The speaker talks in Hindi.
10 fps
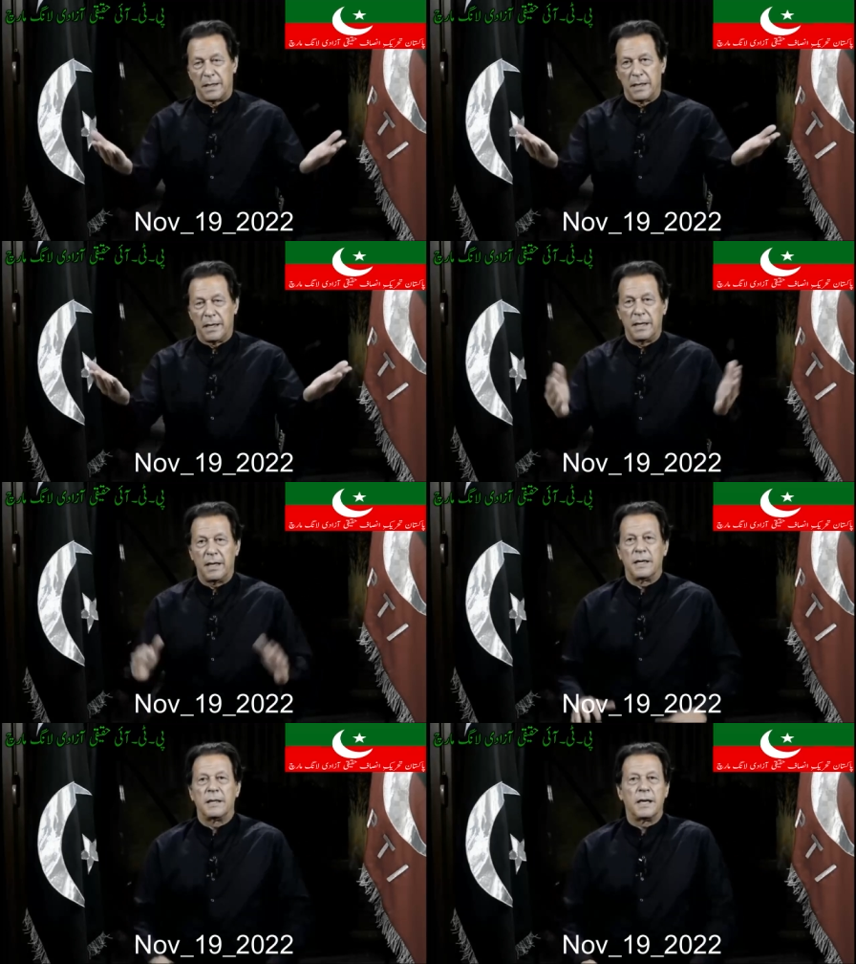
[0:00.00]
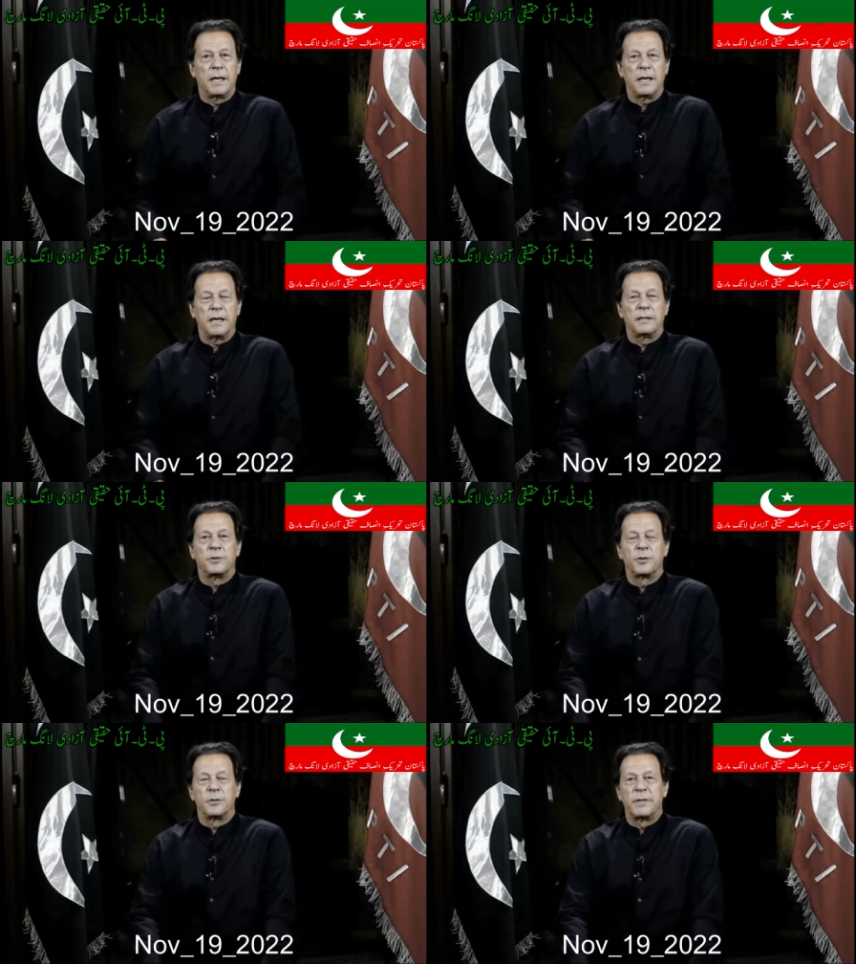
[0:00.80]
आ, आ,
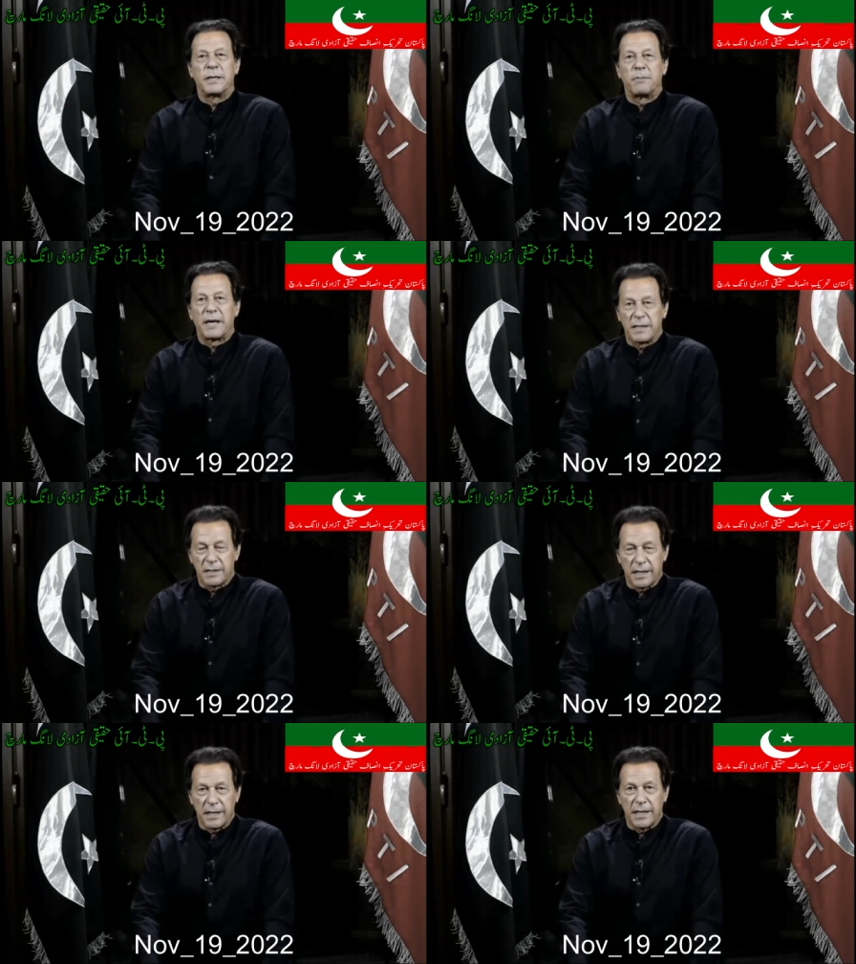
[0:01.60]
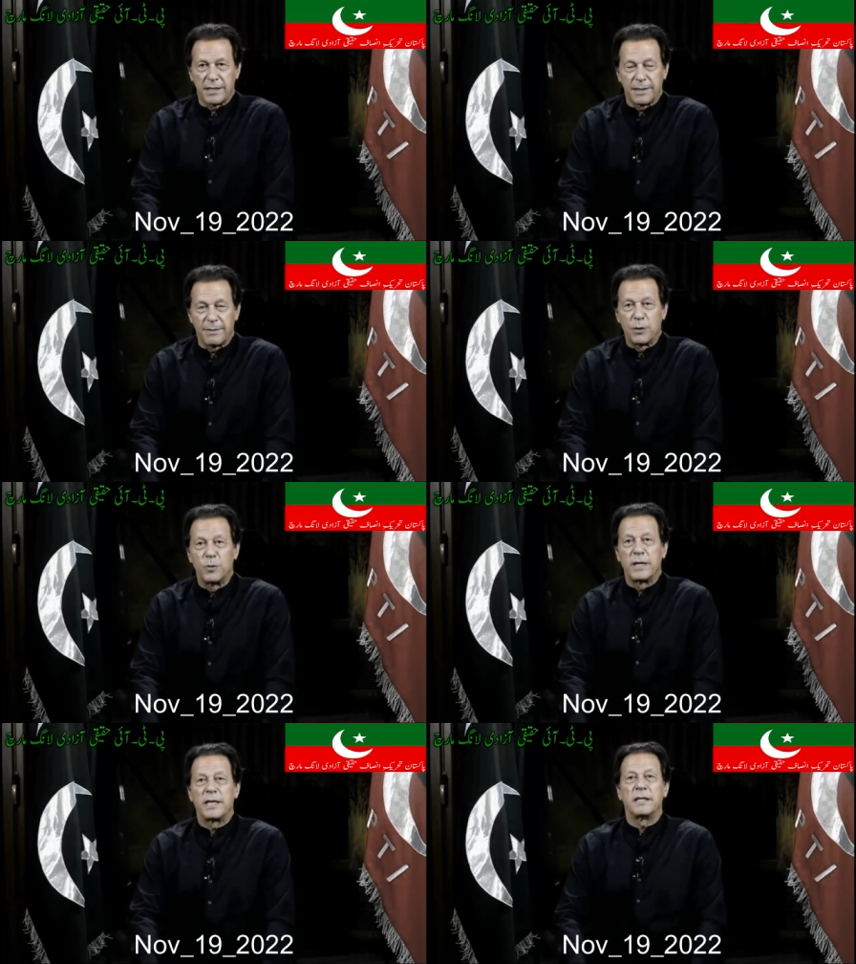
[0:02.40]
जो मेरे पाकिस्तानी आज जमा
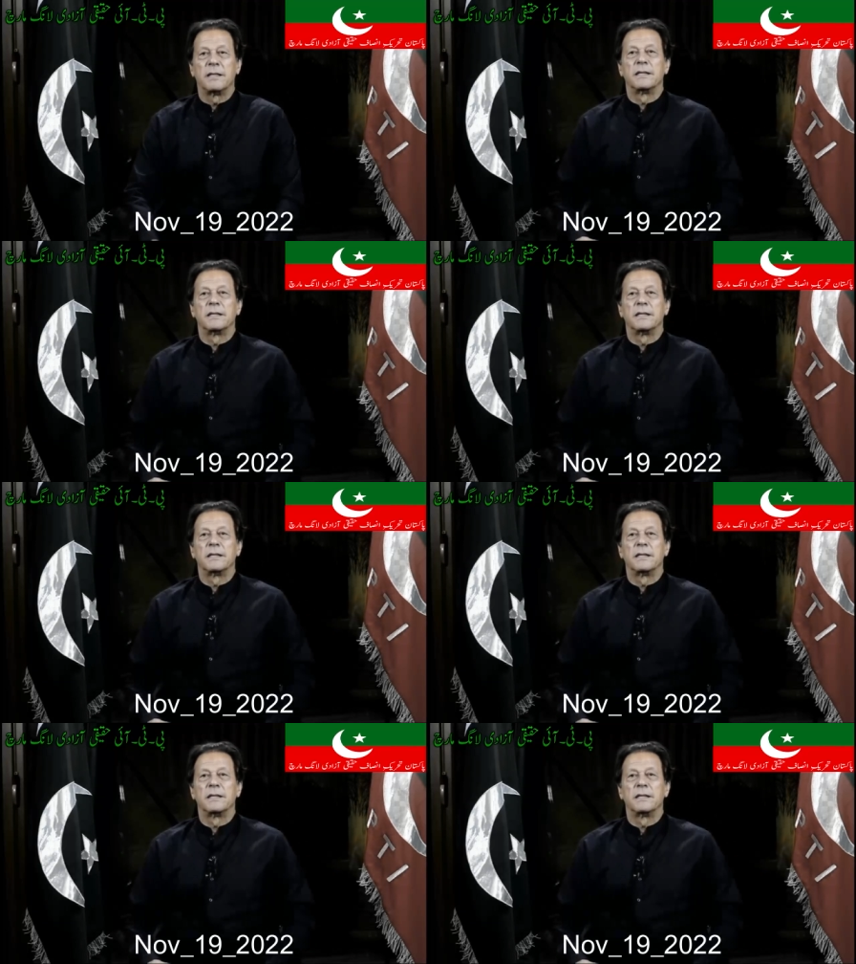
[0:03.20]
हुए हैं